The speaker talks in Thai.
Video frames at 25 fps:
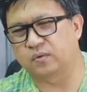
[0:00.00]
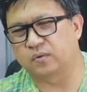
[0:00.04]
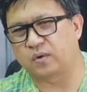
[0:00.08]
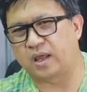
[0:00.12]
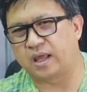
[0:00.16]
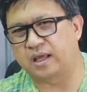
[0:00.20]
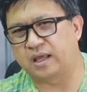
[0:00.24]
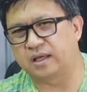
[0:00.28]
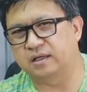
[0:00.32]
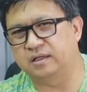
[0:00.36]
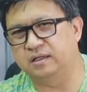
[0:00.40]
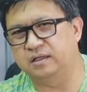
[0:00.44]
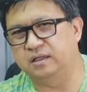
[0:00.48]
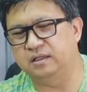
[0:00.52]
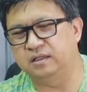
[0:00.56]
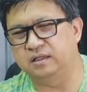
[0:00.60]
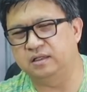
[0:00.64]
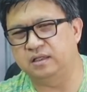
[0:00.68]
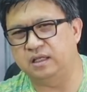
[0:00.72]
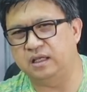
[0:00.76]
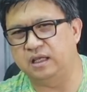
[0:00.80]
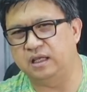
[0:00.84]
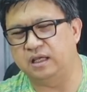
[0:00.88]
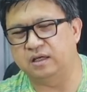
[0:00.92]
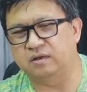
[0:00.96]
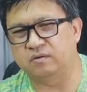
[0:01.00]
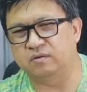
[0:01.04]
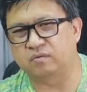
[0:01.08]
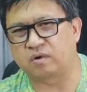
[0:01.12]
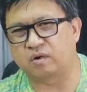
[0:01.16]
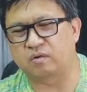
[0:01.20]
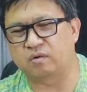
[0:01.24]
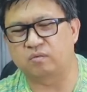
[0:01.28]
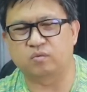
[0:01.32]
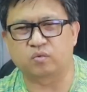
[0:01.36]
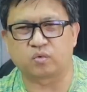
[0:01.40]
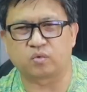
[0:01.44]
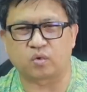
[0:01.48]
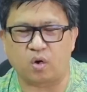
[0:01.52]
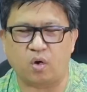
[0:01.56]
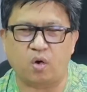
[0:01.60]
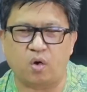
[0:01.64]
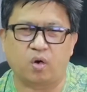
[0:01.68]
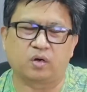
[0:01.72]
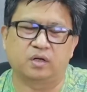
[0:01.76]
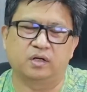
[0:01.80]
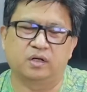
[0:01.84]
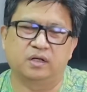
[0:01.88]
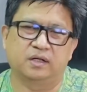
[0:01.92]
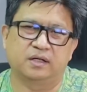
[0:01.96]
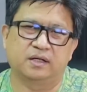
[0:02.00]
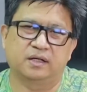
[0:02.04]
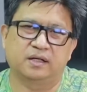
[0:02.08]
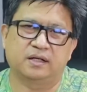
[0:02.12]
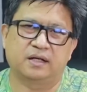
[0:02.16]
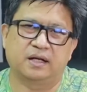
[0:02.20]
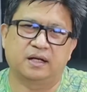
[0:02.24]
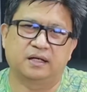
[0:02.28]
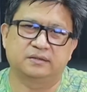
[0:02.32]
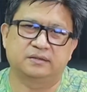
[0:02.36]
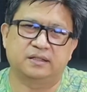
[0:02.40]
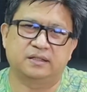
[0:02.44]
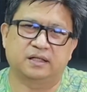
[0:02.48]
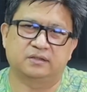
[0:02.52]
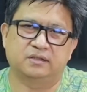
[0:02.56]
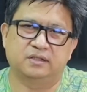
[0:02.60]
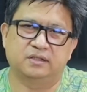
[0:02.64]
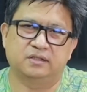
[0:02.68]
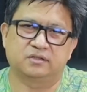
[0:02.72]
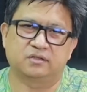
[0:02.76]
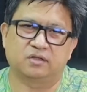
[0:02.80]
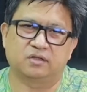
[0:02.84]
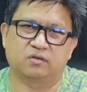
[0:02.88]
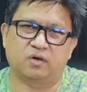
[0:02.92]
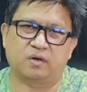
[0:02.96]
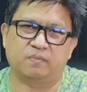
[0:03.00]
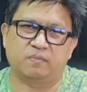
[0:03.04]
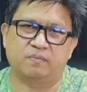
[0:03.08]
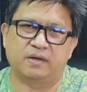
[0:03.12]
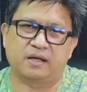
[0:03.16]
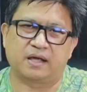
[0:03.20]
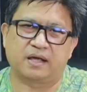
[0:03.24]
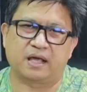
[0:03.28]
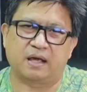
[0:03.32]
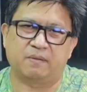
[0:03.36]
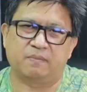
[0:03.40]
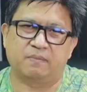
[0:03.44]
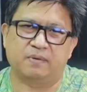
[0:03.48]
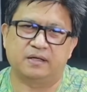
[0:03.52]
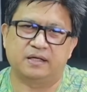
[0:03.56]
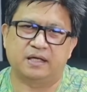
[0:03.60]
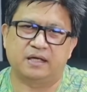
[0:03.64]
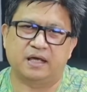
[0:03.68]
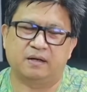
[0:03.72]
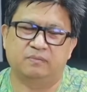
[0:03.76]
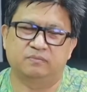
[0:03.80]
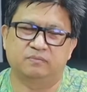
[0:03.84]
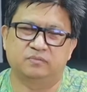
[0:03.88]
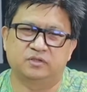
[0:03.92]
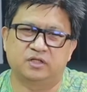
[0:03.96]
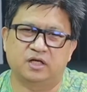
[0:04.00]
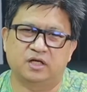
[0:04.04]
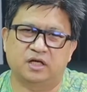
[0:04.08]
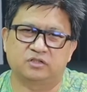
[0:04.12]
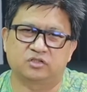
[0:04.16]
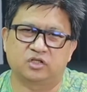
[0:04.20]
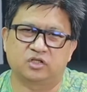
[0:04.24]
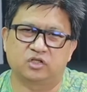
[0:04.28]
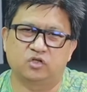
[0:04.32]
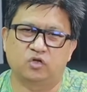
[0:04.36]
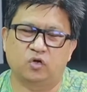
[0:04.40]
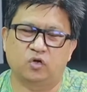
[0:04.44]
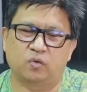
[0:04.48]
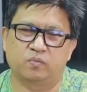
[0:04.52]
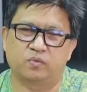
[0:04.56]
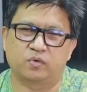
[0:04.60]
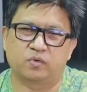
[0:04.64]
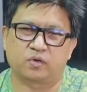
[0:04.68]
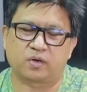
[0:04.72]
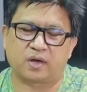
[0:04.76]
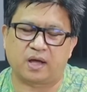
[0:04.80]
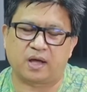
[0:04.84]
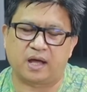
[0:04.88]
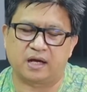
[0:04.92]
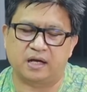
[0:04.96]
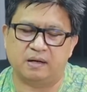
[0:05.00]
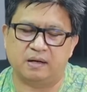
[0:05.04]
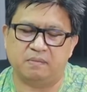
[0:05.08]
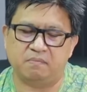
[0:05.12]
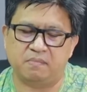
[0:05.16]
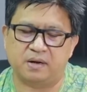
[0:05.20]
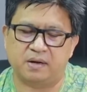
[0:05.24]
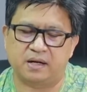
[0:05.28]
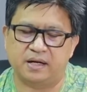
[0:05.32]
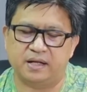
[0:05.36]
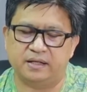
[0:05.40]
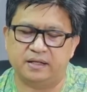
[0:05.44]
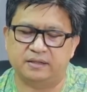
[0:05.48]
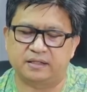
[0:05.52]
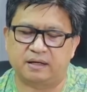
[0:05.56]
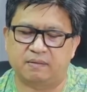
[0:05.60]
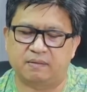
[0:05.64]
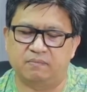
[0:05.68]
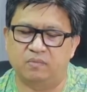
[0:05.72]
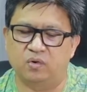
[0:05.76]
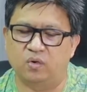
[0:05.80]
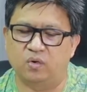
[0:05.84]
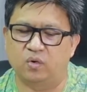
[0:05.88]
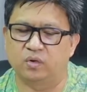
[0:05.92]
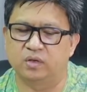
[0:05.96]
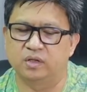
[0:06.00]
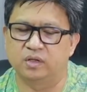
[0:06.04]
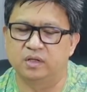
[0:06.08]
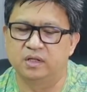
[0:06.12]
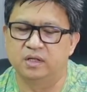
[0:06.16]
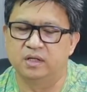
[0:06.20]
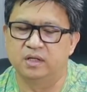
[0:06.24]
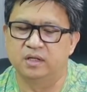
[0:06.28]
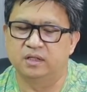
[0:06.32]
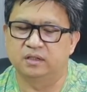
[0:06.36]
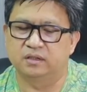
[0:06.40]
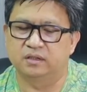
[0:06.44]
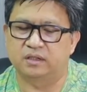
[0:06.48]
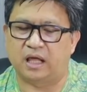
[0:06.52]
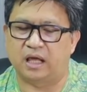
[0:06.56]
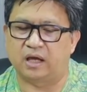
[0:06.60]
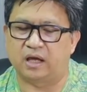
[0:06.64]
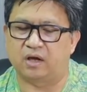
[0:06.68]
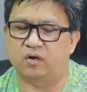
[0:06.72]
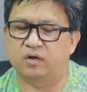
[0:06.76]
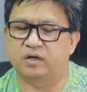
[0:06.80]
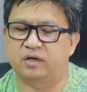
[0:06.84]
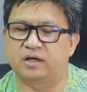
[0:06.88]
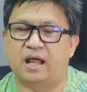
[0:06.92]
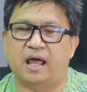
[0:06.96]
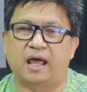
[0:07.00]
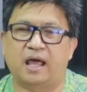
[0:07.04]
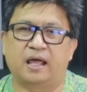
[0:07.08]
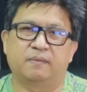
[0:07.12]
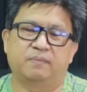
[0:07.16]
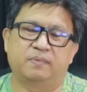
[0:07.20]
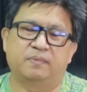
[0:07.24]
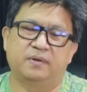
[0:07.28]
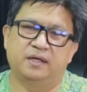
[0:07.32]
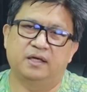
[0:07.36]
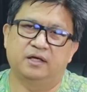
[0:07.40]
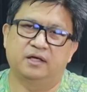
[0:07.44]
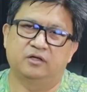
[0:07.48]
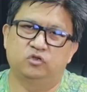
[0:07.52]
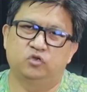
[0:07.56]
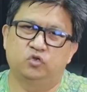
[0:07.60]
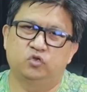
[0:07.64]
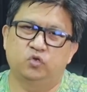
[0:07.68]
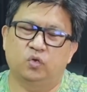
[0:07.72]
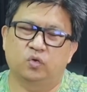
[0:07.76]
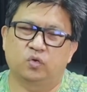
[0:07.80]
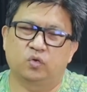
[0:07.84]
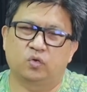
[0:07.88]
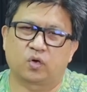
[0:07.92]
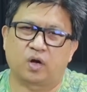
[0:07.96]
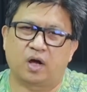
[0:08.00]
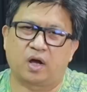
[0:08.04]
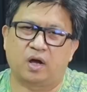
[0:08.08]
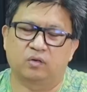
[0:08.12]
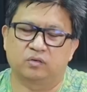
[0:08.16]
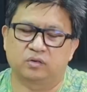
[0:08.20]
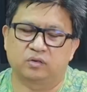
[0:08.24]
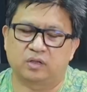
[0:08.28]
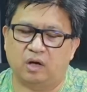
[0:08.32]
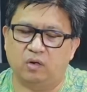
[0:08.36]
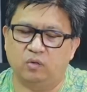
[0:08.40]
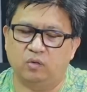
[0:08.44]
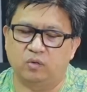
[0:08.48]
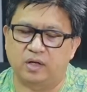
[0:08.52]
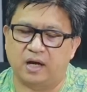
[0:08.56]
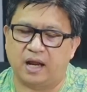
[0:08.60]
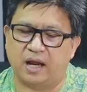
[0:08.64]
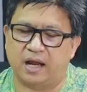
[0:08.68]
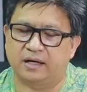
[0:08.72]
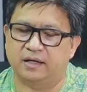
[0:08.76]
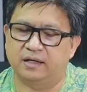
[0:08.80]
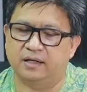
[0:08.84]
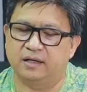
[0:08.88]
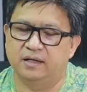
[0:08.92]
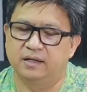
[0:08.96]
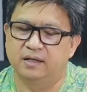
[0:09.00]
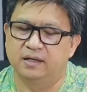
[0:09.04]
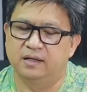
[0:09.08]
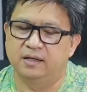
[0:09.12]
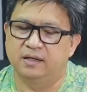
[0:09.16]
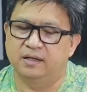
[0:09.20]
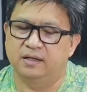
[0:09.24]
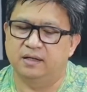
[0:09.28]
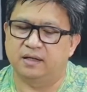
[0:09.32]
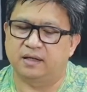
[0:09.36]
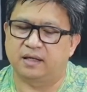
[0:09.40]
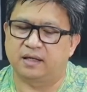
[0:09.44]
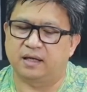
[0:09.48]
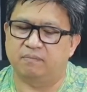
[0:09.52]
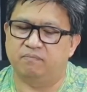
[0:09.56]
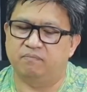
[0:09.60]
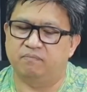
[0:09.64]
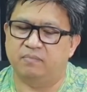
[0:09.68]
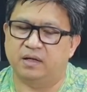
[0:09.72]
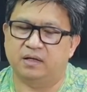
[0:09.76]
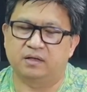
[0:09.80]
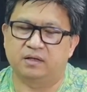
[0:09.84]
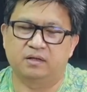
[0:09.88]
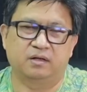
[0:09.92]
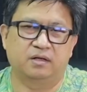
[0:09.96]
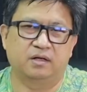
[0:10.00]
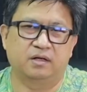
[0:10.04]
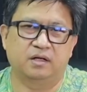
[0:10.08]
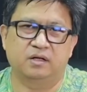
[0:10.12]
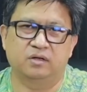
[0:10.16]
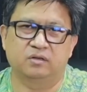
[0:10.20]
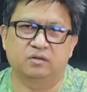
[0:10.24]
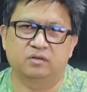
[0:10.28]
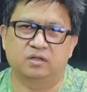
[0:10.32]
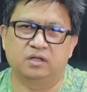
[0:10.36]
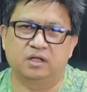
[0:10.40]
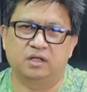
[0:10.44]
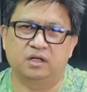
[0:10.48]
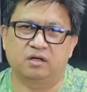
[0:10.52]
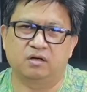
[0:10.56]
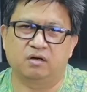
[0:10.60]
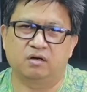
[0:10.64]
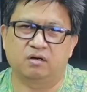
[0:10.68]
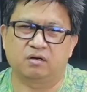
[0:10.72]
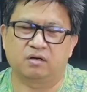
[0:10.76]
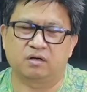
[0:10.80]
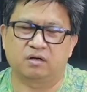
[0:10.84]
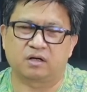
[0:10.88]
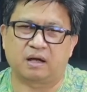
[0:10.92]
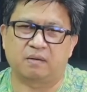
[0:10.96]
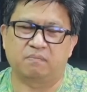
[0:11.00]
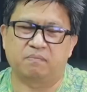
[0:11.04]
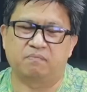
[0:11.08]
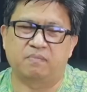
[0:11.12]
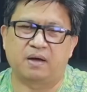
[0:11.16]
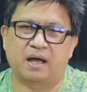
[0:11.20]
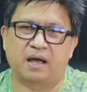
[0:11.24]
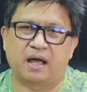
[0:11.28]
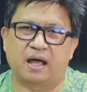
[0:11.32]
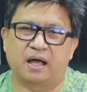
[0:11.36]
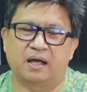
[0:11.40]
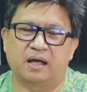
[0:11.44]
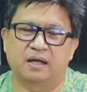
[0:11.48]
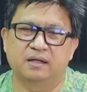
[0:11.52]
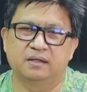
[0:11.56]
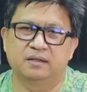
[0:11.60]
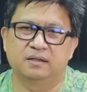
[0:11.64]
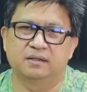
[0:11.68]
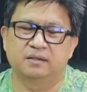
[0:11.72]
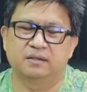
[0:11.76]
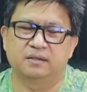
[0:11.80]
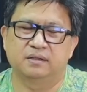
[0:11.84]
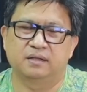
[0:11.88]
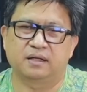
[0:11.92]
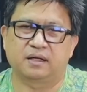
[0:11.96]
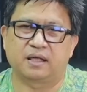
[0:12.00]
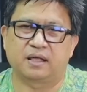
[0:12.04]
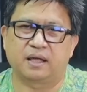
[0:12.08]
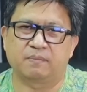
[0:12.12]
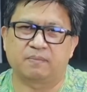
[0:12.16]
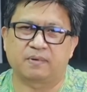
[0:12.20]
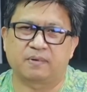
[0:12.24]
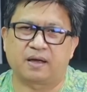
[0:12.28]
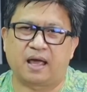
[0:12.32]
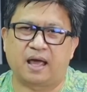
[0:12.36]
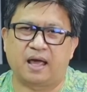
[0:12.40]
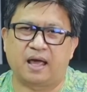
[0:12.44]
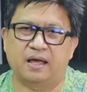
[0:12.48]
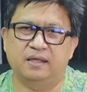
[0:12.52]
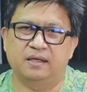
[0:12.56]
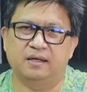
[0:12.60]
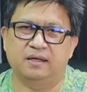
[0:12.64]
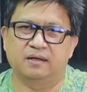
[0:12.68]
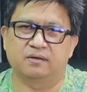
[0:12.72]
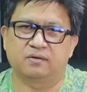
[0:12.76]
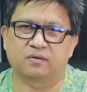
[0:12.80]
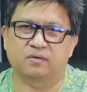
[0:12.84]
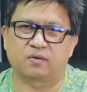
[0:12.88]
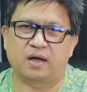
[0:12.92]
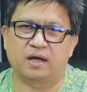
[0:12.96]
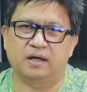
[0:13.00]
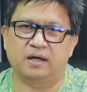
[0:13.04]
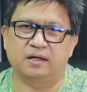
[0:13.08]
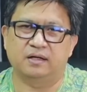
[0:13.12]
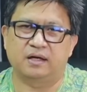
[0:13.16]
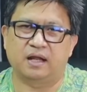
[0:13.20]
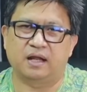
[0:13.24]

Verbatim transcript: แรงขึ้นอีกระรอกหนึ่งหลังจากที่สหรัฐอเมริกา พยายามจะสยบราคาน้ำมันให้ต่ำลง แต่ก็ได้เพียงชั่วคราวเท่านั้นนะครับแมคโดนัลตอนนี้ก็กลับมา นะครับ ขายอีกครั้ง